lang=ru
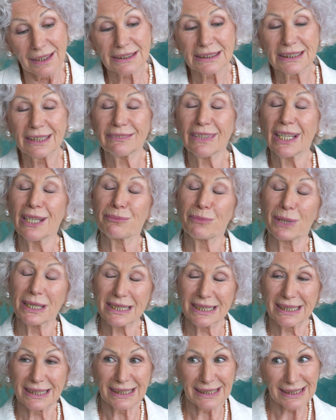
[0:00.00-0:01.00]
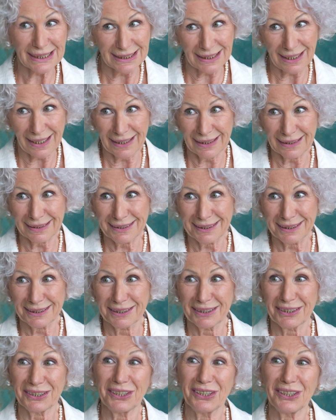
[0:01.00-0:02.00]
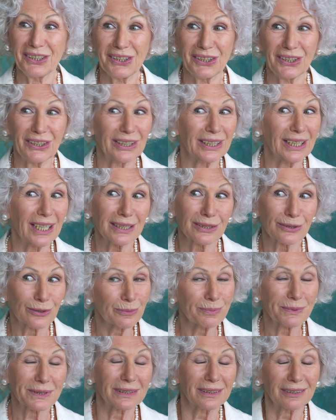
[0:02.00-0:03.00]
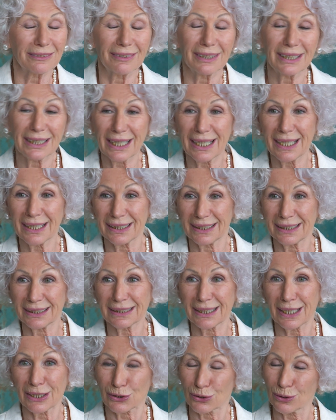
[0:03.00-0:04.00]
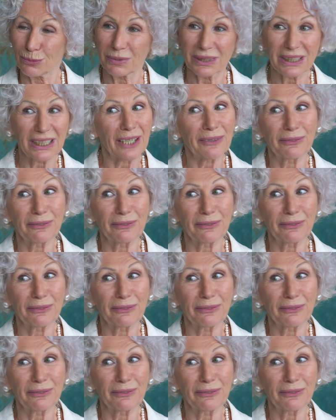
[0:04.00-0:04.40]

Основная масса не знает. И я, собственно говоря, это особо не